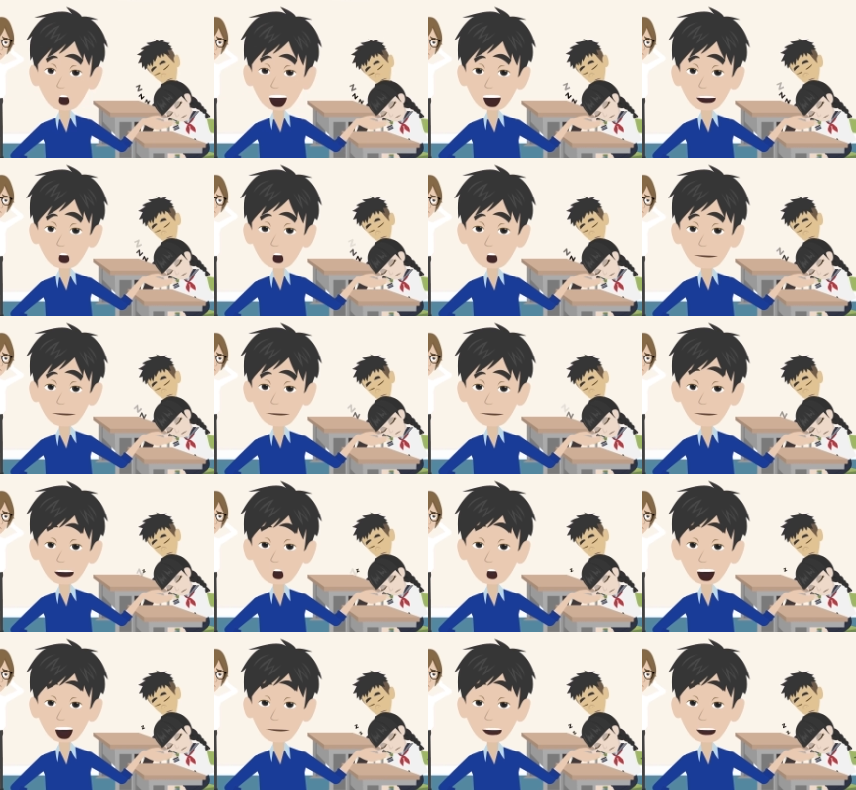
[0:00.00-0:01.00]
先生あ
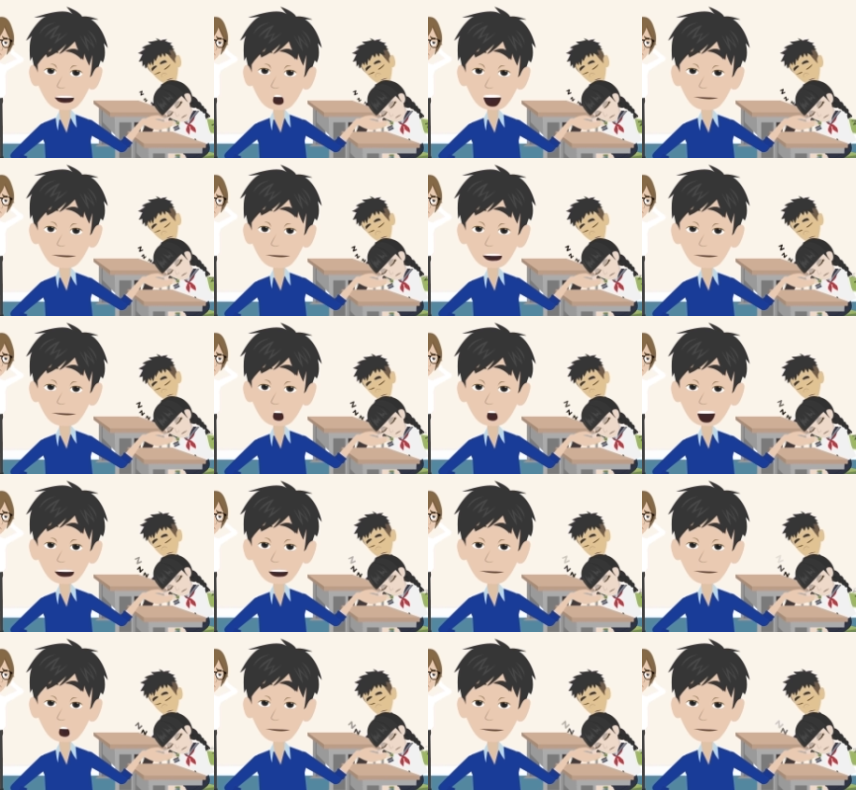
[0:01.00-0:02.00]
るあるだと思うんだけ
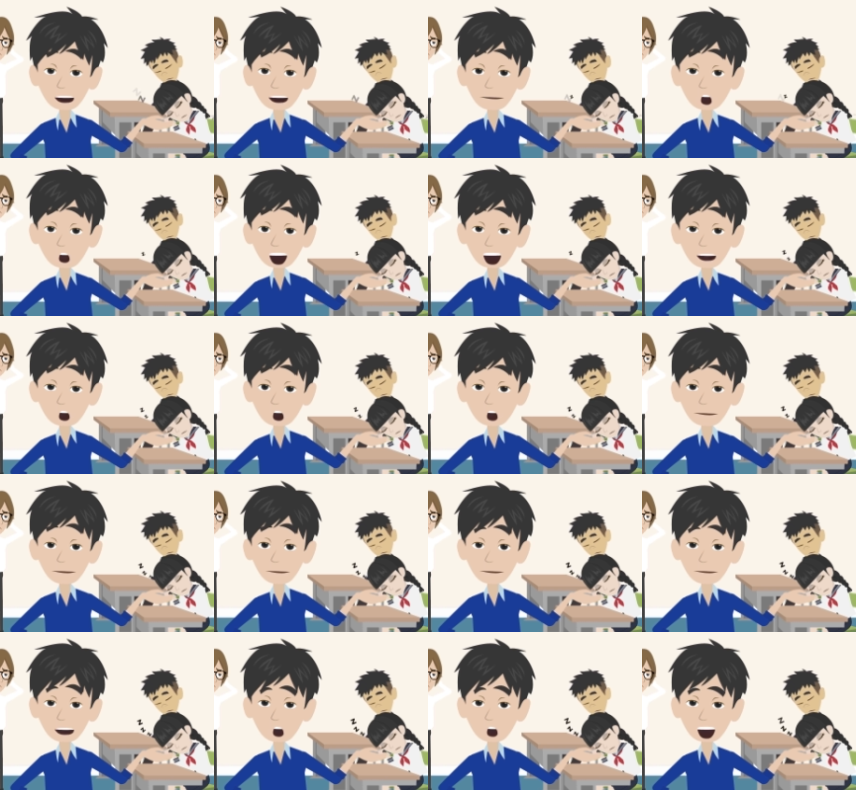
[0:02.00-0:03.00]
ど、どうみんなも
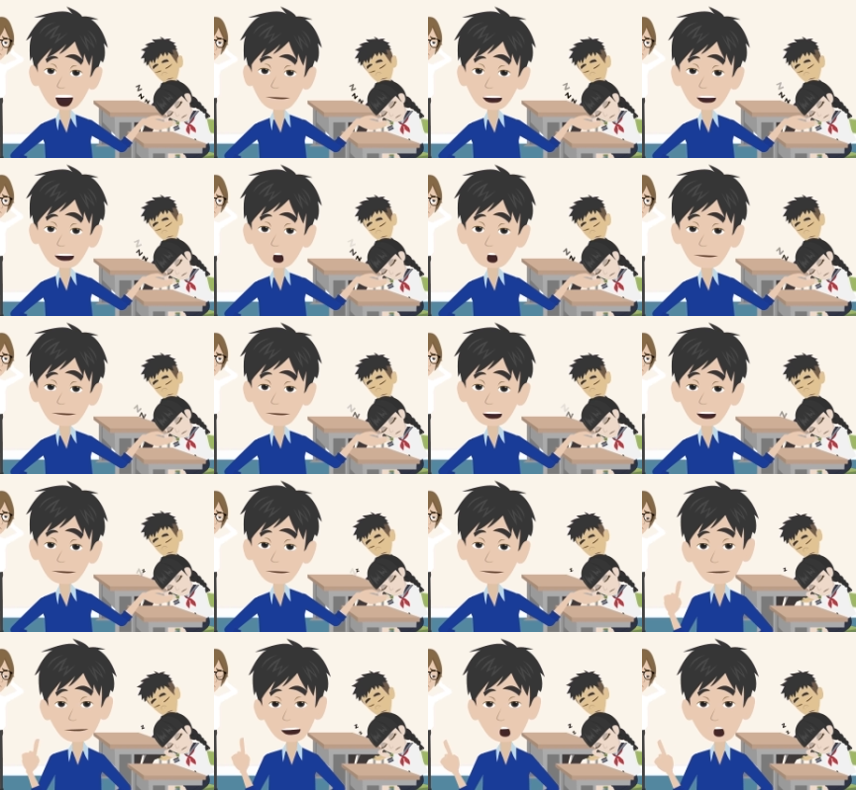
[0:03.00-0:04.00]
そんなイメージない
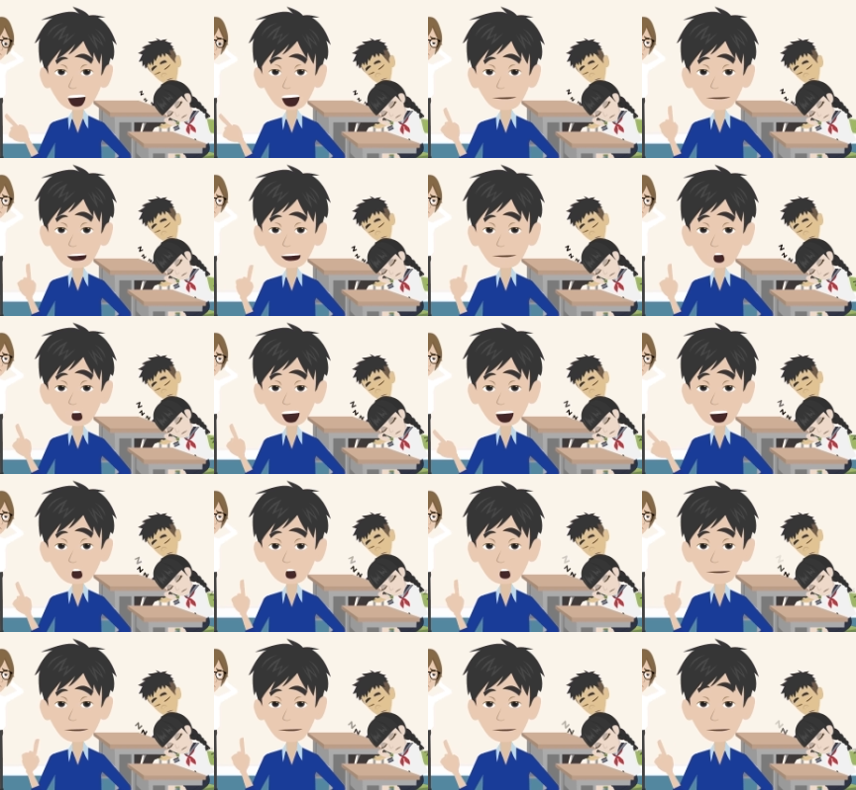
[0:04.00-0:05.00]
まあ自
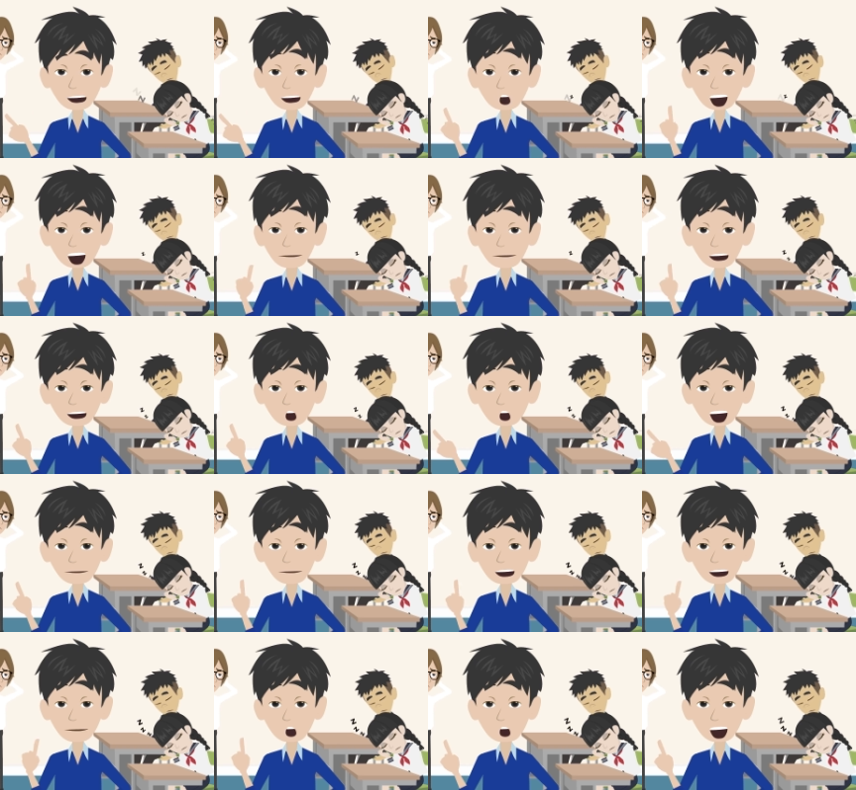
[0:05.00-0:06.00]
分の授業は寝か
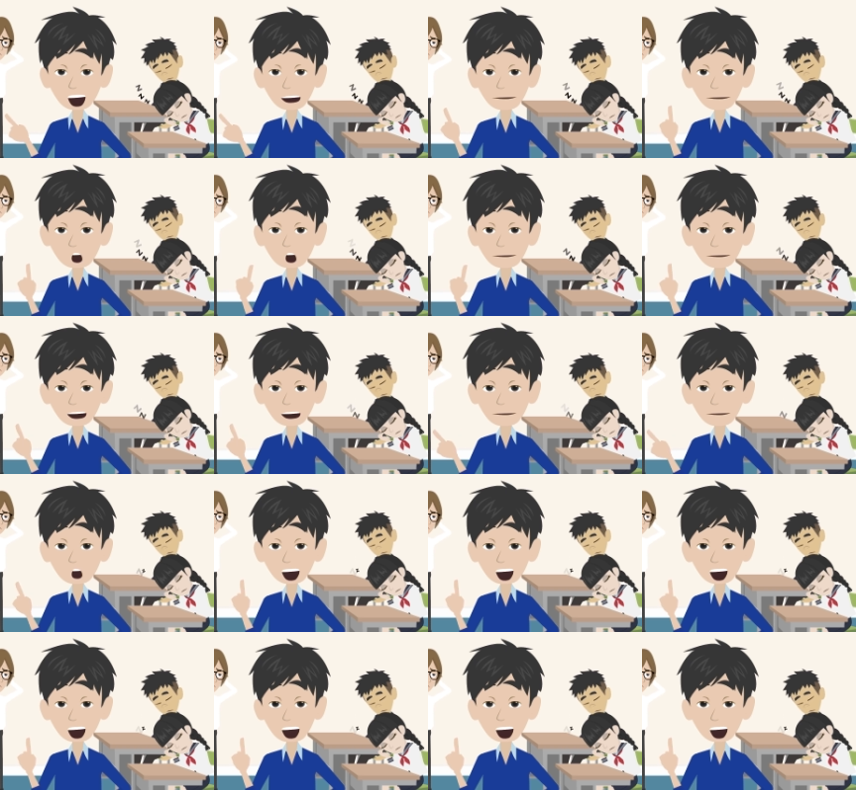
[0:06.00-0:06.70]
せない工夫してたか